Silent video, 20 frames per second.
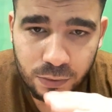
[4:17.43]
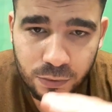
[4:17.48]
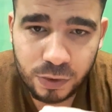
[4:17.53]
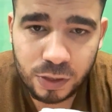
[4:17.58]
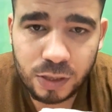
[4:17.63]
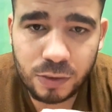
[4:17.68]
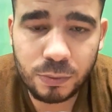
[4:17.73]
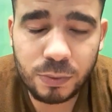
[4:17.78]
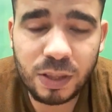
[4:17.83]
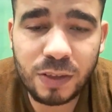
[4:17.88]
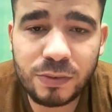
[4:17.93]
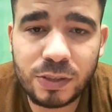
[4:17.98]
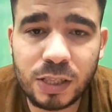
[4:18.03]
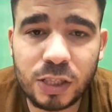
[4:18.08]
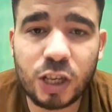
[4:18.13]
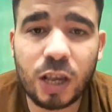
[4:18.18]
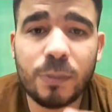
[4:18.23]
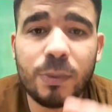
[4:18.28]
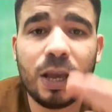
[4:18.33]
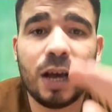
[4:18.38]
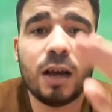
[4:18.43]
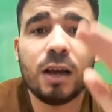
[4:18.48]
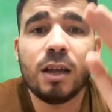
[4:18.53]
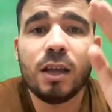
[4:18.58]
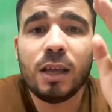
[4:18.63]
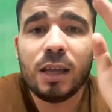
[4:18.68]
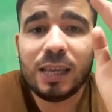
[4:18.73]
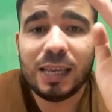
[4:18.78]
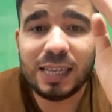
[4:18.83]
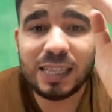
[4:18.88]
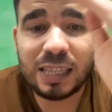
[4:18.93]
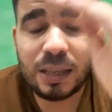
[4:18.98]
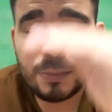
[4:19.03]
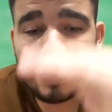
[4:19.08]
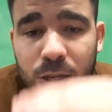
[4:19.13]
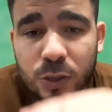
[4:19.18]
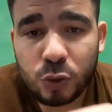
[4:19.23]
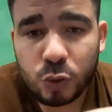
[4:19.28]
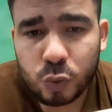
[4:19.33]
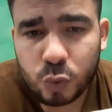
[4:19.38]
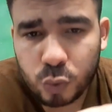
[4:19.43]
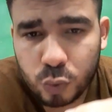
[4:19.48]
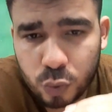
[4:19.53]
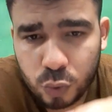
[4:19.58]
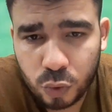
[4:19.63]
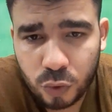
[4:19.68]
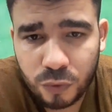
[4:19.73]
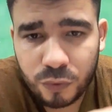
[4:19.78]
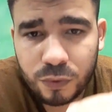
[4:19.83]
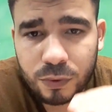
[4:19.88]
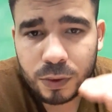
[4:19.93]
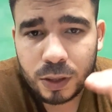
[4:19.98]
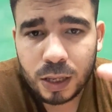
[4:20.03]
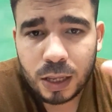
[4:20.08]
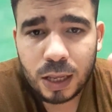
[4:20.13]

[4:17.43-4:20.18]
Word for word: بنفس الجامعة عندما تشوف